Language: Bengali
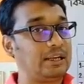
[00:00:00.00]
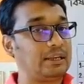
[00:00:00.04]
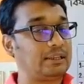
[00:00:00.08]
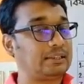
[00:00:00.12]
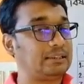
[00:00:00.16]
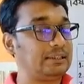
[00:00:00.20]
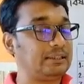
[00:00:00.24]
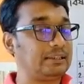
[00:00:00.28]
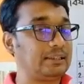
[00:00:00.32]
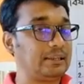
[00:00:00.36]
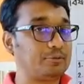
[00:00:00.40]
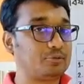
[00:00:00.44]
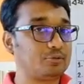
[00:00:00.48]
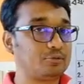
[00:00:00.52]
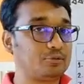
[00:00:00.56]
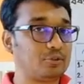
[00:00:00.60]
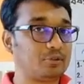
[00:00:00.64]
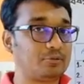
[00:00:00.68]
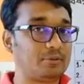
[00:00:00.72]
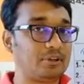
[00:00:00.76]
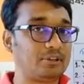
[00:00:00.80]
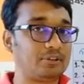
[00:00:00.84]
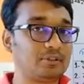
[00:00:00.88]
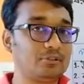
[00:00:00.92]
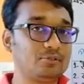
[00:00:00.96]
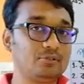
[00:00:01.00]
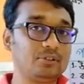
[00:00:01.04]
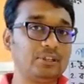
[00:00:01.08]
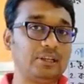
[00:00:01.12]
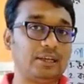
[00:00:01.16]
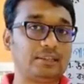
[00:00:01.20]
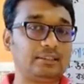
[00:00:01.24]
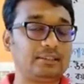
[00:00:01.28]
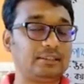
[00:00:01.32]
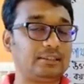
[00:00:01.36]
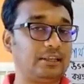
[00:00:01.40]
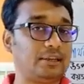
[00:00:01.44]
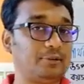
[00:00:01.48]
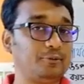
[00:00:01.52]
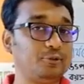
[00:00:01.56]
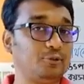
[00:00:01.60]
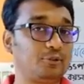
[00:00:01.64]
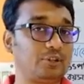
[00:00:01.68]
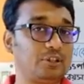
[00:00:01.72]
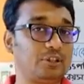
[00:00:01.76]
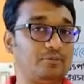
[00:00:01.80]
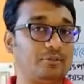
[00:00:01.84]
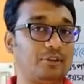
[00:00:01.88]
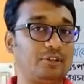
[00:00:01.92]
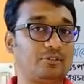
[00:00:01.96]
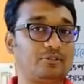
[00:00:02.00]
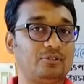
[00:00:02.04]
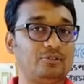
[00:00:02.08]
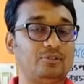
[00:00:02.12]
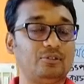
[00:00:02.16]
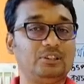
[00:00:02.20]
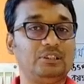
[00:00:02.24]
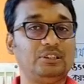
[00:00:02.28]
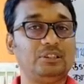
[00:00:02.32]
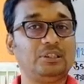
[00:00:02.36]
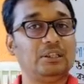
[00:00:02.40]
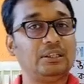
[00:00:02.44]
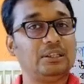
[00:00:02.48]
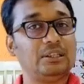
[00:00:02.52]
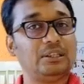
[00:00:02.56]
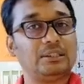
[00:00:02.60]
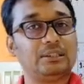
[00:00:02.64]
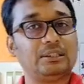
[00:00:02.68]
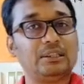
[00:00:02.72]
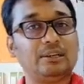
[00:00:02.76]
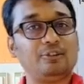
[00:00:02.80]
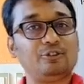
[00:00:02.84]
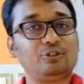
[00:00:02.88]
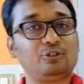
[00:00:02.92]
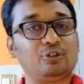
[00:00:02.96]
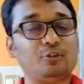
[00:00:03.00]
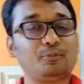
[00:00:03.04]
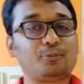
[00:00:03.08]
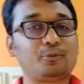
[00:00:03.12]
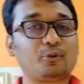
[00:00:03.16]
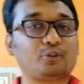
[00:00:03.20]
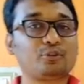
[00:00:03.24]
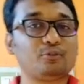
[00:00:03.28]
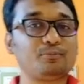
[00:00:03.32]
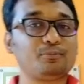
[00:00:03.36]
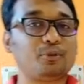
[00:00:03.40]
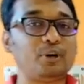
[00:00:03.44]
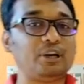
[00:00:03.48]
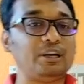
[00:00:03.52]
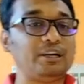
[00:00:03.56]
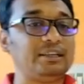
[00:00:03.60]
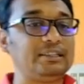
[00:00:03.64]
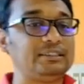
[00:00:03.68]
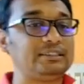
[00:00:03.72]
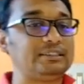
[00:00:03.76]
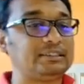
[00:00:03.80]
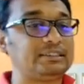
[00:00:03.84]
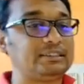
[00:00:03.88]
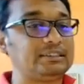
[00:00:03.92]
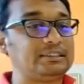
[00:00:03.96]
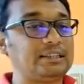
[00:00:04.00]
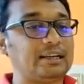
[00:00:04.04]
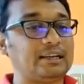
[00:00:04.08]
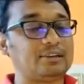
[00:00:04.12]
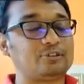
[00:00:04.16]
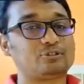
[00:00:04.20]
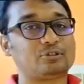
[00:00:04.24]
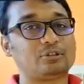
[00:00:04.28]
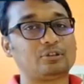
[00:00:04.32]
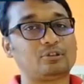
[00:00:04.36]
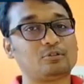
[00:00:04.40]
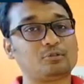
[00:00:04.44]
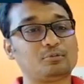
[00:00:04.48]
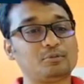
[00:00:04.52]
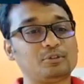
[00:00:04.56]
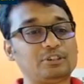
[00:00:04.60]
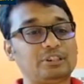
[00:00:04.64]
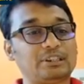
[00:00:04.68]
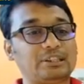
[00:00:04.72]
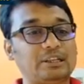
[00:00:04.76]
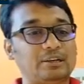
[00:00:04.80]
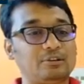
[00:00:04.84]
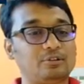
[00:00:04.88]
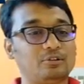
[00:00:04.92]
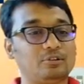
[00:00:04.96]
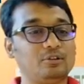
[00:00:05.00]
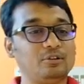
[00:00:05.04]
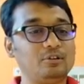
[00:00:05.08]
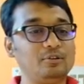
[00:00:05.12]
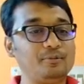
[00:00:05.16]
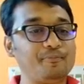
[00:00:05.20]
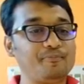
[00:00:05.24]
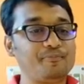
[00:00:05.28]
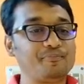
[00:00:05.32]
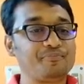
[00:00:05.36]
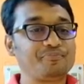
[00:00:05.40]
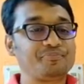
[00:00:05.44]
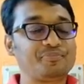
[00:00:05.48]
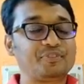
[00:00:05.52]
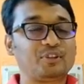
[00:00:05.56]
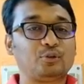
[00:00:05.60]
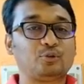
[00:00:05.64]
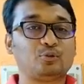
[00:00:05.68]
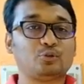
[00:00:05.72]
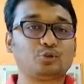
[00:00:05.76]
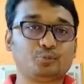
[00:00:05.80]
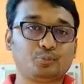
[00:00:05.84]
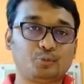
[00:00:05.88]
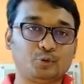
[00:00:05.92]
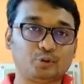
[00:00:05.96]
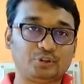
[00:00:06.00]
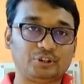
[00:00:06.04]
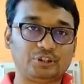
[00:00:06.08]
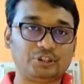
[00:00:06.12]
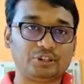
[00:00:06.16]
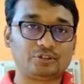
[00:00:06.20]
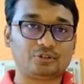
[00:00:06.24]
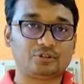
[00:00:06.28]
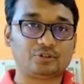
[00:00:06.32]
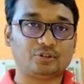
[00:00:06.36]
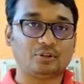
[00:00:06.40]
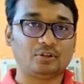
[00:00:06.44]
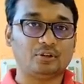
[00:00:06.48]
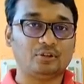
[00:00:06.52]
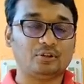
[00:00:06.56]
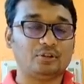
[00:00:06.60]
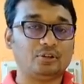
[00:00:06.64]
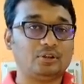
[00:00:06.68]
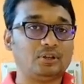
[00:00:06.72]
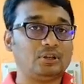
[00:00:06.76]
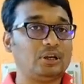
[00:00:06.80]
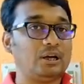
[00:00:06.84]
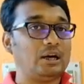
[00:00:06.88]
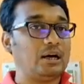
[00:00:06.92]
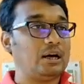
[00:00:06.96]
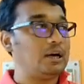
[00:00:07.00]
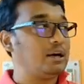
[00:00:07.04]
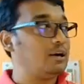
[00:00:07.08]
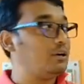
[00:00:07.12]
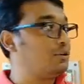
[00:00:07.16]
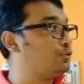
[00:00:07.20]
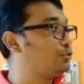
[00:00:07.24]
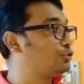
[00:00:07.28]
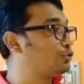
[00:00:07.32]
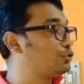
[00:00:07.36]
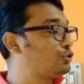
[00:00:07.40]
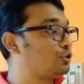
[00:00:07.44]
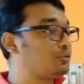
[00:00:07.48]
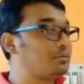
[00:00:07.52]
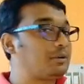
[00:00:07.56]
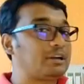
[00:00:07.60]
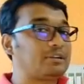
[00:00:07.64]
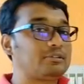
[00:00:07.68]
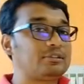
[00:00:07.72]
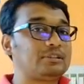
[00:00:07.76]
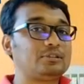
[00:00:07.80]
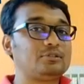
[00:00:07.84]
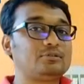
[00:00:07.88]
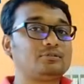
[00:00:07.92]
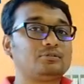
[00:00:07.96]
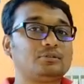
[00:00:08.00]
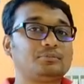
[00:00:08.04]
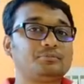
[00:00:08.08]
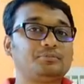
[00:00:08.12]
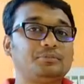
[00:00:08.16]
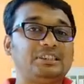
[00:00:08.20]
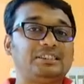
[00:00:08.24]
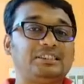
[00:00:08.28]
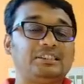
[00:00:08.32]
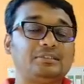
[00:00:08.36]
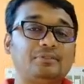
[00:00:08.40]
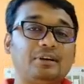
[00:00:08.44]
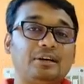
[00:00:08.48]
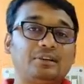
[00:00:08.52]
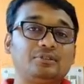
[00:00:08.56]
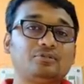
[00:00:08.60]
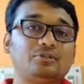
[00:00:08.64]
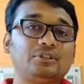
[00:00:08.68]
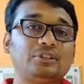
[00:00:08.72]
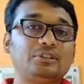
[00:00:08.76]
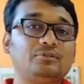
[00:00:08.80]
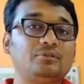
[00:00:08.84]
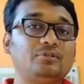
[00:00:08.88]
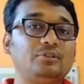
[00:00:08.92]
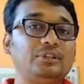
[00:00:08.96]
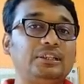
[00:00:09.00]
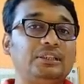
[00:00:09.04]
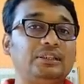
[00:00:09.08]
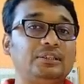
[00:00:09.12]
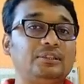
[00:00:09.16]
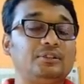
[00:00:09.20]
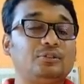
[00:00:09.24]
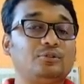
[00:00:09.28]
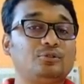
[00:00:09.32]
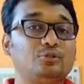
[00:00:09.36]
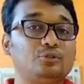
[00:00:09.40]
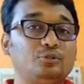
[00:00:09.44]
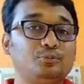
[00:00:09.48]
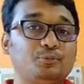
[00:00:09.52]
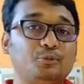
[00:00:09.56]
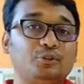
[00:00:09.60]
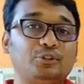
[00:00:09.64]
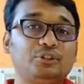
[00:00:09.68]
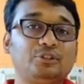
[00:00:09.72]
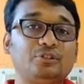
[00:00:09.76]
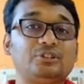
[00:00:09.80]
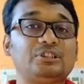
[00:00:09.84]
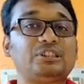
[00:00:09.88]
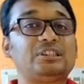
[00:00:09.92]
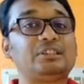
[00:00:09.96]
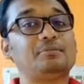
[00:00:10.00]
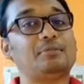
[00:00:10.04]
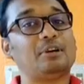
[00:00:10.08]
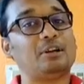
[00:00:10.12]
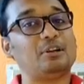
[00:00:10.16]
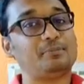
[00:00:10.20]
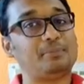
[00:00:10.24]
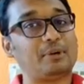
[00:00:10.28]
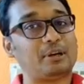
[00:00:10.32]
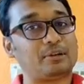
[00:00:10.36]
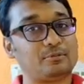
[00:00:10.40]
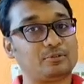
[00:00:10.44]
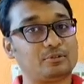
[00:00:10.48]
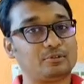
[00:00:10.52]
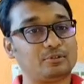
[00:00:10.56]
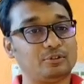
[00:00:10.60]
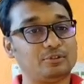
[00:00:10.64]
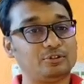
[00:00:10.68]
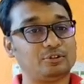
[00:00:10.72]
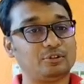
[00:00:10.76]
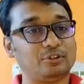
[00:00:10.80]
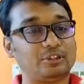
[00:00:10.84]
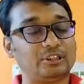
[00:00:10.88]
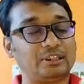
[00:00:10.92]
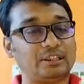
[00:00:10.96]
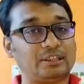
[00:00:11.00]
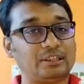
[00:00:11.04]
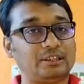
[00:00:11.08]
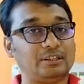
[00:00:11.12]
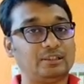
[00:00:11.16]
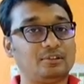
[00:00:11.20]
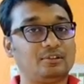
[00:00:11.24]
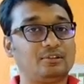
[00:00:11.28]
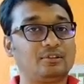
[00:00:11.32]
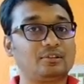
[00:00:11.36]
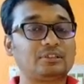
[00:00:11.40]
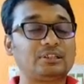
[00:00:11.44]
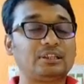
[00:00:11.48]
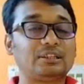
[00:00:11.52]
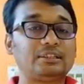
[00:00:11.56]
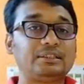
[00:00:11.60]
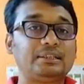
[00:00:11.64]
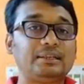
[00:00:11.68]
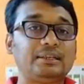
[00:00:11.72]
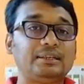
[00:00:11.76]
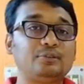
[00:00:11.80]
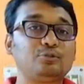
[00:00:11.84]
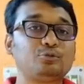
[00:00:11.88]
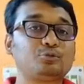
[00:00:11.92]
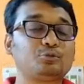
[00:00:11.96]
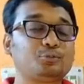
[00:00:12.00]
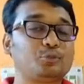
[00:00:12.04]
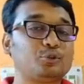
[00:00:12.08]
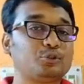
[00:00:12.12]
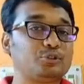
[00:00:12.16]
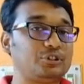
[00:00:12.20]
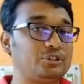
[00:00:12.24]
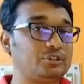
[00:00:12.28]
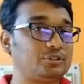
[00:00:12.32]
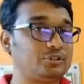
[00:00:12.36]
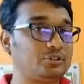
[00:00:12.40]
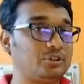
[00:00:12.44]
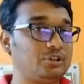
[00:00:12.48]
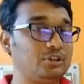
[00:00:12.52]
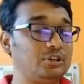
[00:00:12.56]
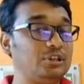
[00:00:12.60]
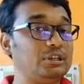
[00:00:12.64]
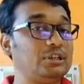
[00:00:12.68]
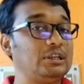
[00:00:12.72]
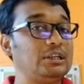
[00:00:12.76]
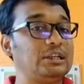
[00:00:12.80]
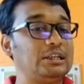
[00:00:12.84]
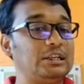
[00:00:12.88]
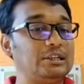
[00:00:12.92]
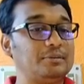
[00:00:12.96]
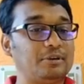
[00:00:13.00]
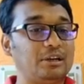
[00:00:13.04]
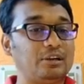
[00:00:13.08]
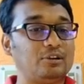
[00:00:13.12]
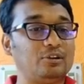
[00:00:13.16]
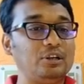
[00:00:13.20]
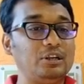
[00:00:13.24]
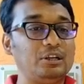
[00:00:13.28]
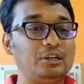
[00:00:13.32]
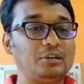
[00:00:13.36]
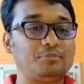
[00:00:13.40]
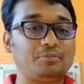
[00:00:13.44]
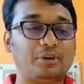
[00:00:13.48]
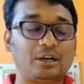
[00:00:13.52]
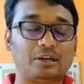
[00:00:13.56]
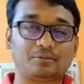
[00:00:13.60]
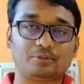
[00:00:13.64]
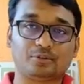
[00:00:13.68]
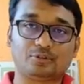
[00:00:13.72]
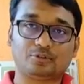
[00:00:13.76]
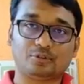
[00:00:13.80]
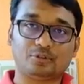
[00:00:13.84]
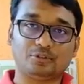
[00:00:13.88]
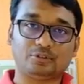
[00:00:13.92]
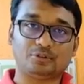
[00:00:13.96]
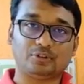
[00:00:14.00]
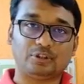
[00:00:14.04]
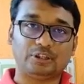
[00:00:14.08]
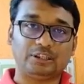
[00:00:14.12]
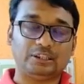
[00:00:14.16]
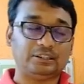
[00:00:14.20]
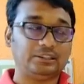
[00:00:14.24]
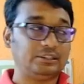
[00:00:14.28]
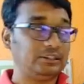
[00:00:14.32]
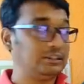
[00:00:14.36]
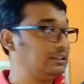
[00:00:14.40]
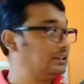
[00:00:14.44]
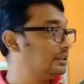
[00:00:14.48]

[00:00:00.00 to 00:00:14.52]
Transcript: একদিকে থাকবে উত্তর ভারতের নদী একদিকে থাকবে দক্ষিণ ভারতের নদী তাহলে চলো প্রথম পয়েন্টটি যেটি নিয়ে আলোচনা করব সেটা হলো উৎপত্তিস্থল উত্তর ভারতের বেশিরভাগ নদীগুলি উৎপত্তি হচ্ছে হিমালয় পার্বত্য অঞ্চল থেকে অর্থাৎ এর উৎপত্তিস্থল হিমালয় পার্বত্য অঞ্চলে